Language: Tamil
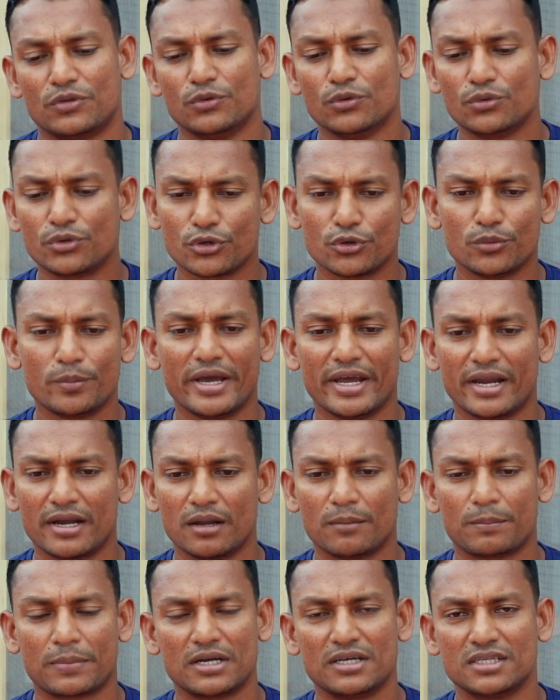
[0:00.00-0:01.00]
யூடியூபே
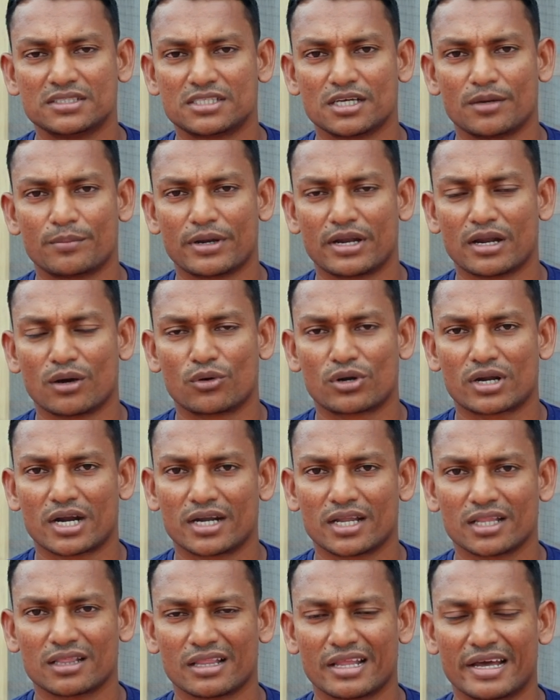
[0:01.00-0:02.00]
என்ன பண்ணுச்சு அப்படின்னா ஒரு
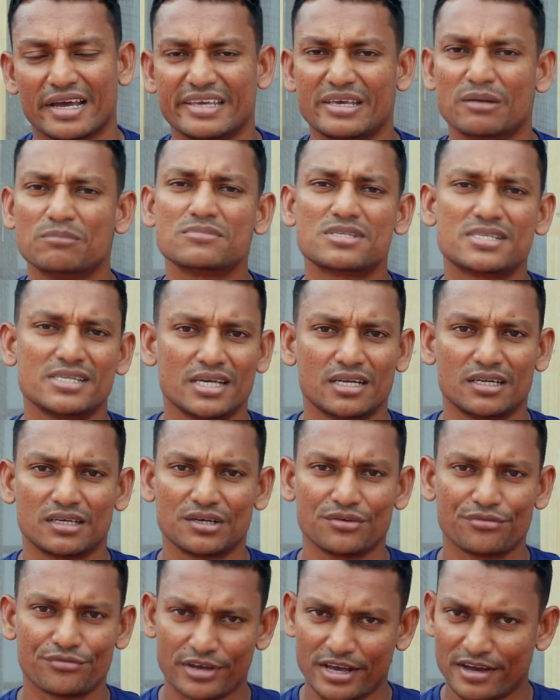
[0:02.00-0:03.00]
கட்டத்தில்
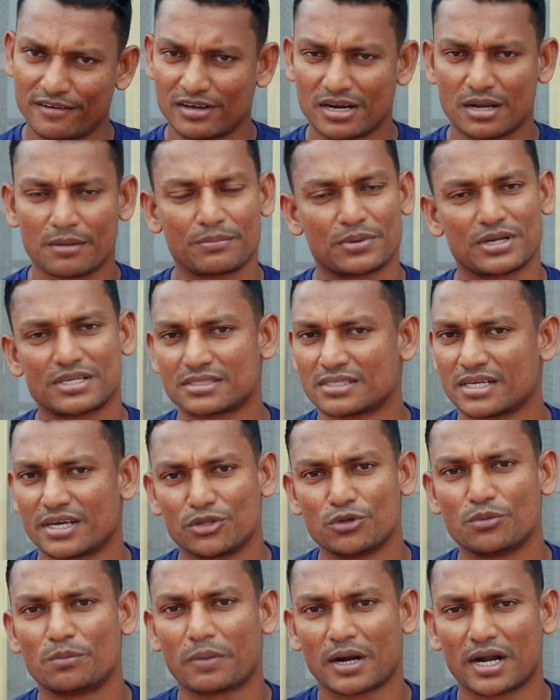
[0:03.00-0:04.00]
எம்சிஎனுக்கு ஃபேவராக பெருசாக
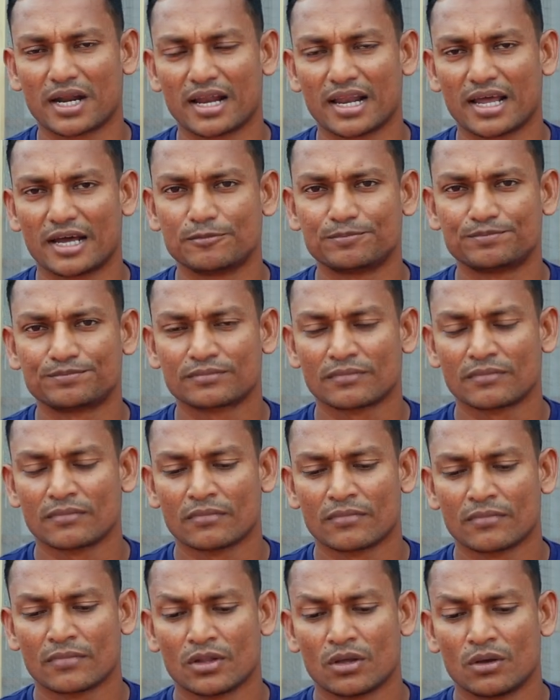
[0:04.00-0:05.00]
எதுவும் பண்ணலை
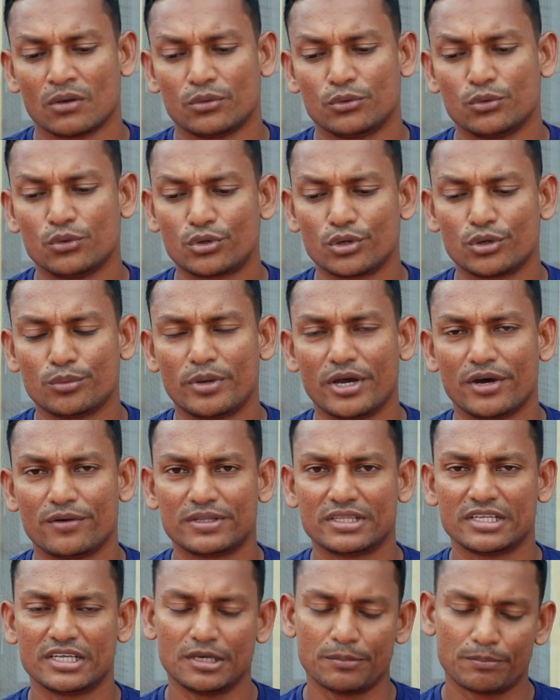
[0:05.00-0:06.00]
யூடியூபே
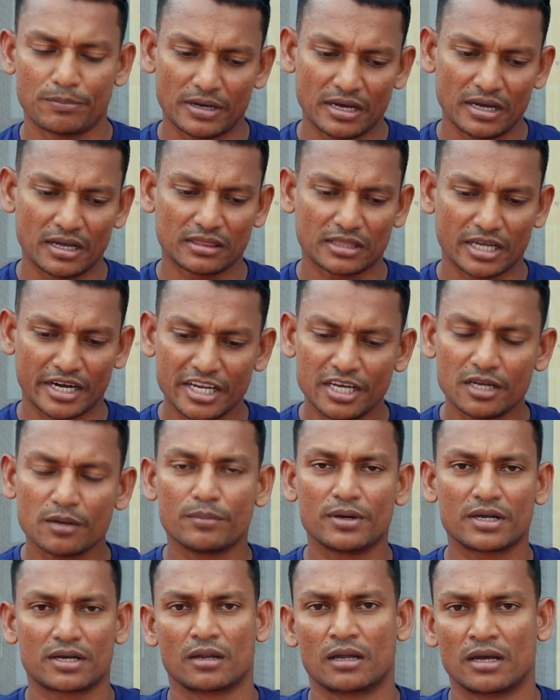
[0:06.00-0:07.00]
வந்து இப்போ
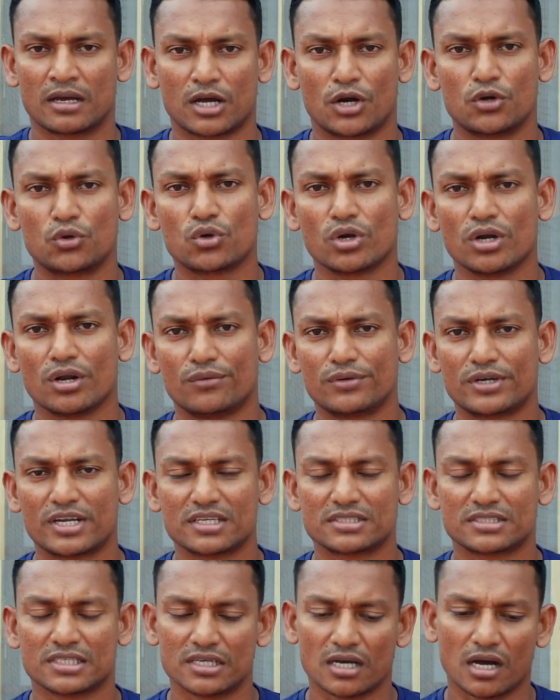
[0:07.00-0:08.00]
தனிநபர் கண்ட்ரோலில்
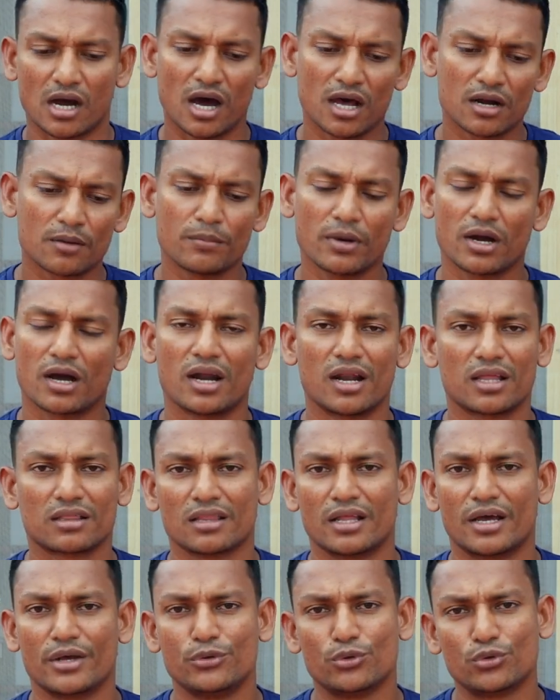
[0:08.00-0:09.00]
விட்டுருச்சு ஆரம்ப
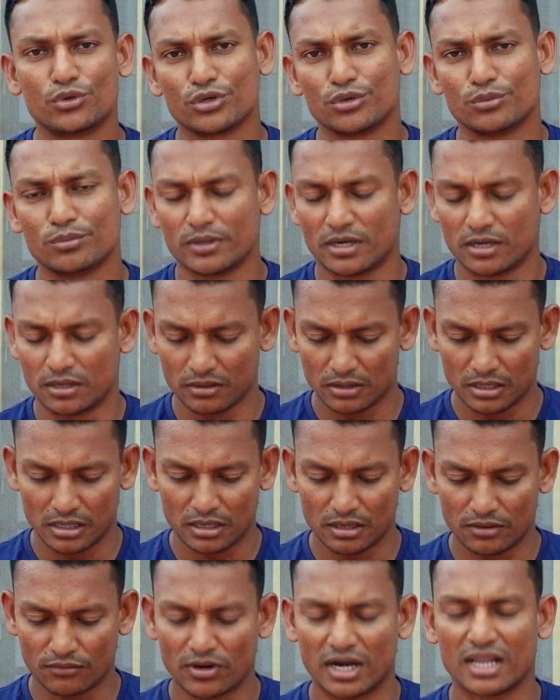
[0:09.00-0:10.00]
காலத்தில் யூடியூப்
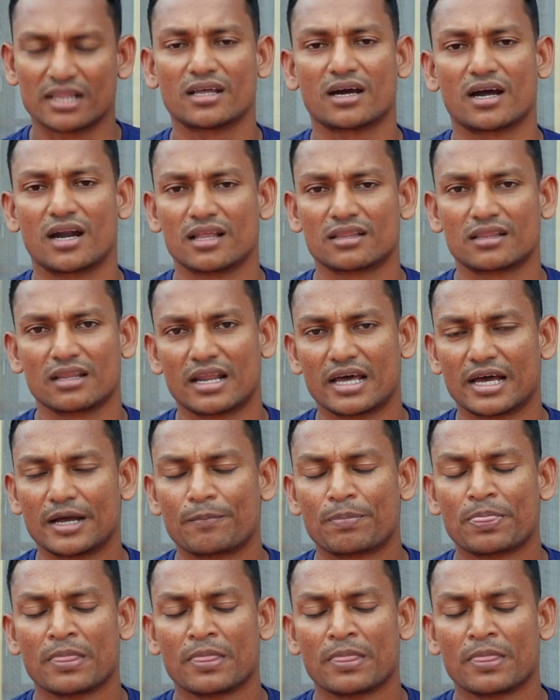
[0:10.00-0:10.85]
வளர்ந்த காலத்தில்